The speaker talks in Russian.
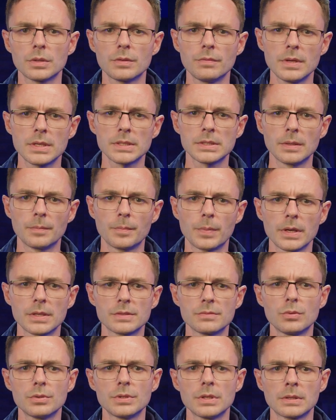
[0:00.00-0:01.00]
отверстий
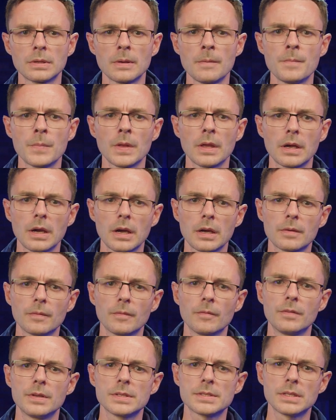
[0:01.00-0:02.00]
производят как
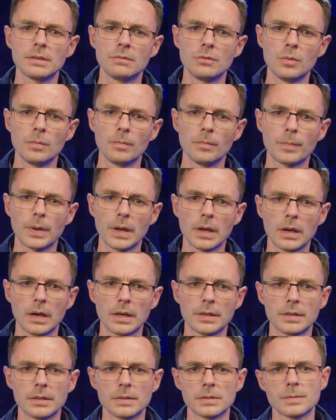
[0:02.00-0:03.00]
в листовом
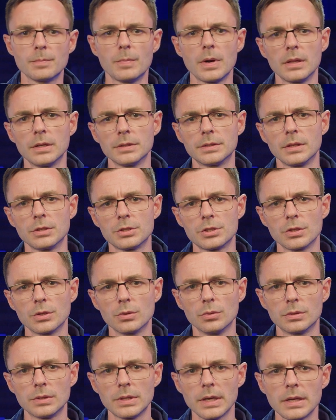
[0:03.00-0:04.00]
прокате с малой
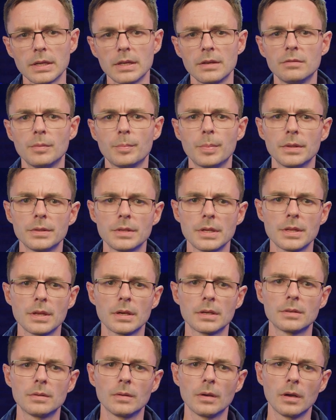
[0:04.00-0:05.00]
толщиной, так и
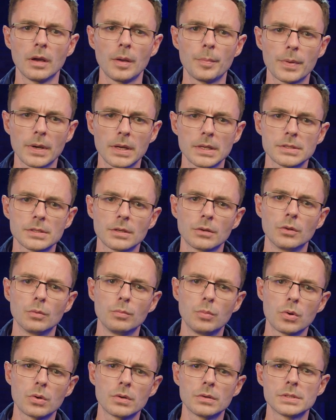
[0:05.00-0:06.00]
выполнение операций
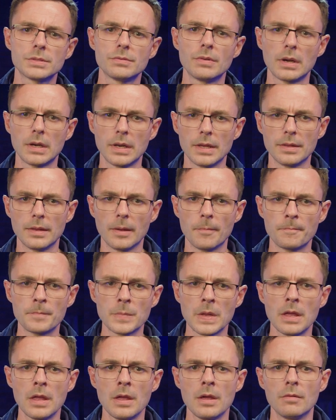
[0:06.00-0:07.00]
глубокого сверления.
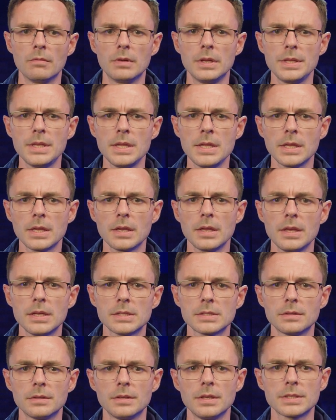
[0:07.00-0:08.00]
В линейке
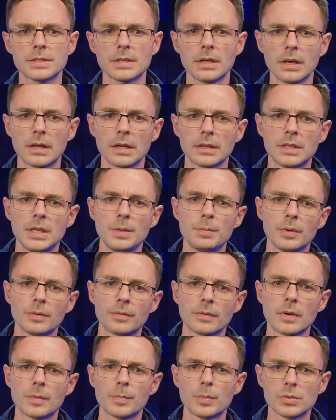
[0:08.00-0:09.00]
есть несколько типов
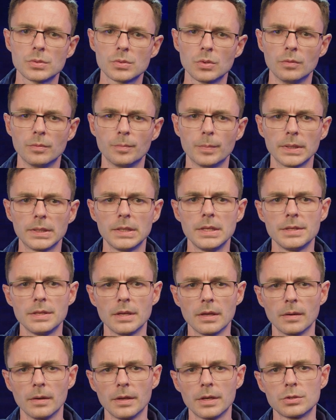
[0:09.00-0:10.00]
корпусов по
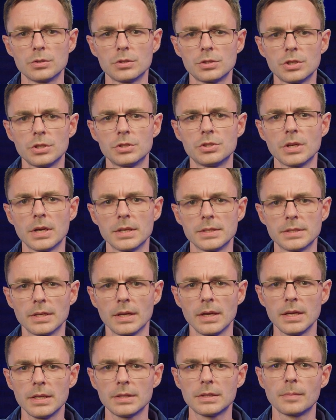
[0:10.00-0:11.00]
длине режущей части.
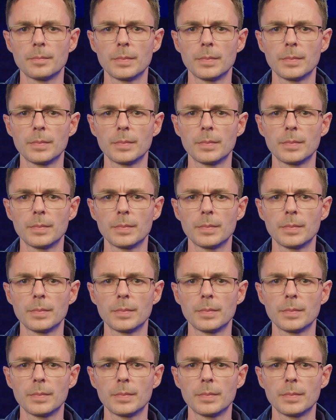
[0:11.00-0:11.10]
Это